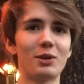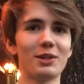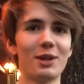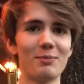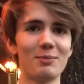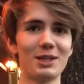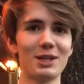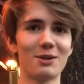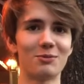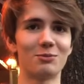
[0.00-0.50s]
она
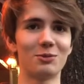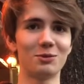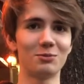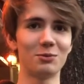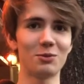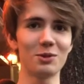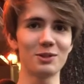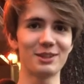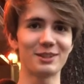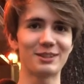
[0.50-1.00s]
меня
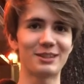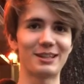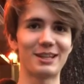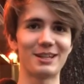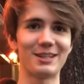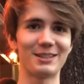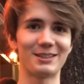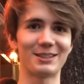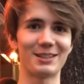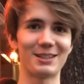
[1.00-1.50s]
выводит на
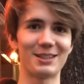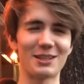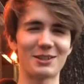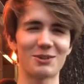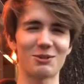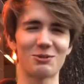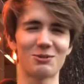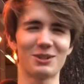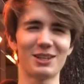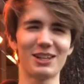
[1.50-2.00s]
это, и я
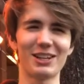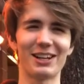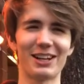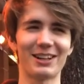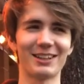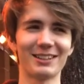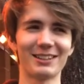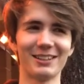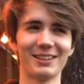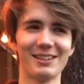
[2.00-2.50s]
такой, так,
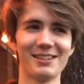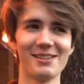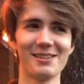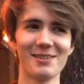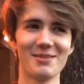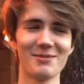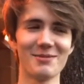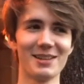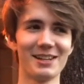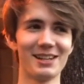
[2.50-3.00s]

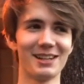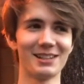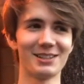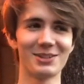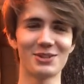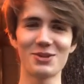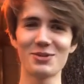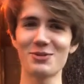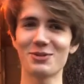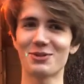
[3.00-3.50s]

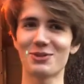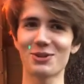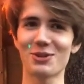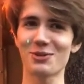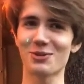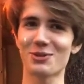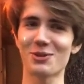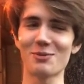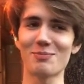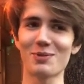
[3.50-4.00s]
что,
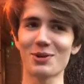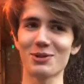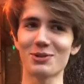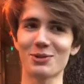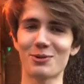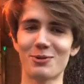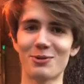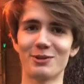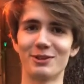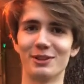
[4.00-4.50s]
что, что
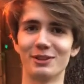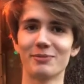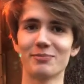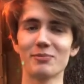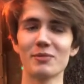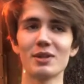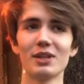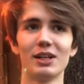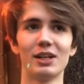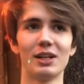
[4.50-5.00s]
происходит?
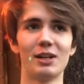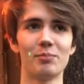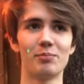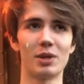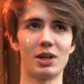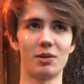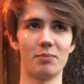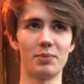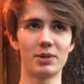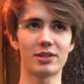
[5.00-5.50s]

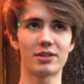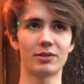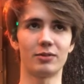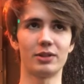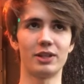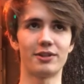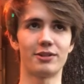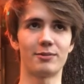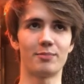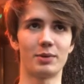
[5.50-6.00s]

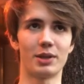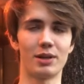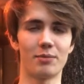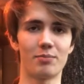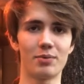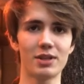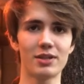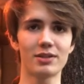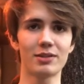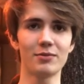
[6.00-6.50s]
Переписывались,
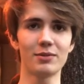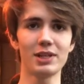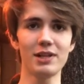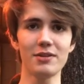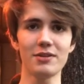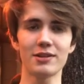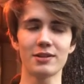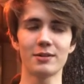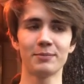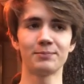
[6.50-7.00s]

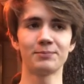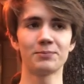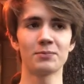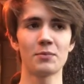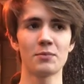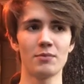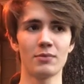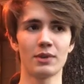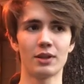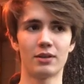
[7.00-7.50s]
переписывались.
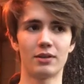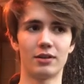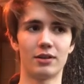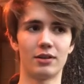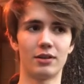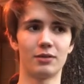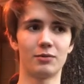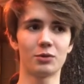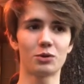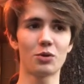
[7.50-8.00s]

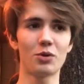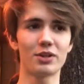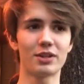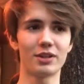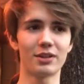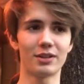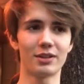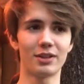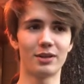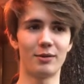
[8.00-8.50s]
Э, в
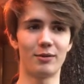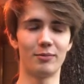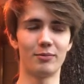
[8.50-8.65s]
итоге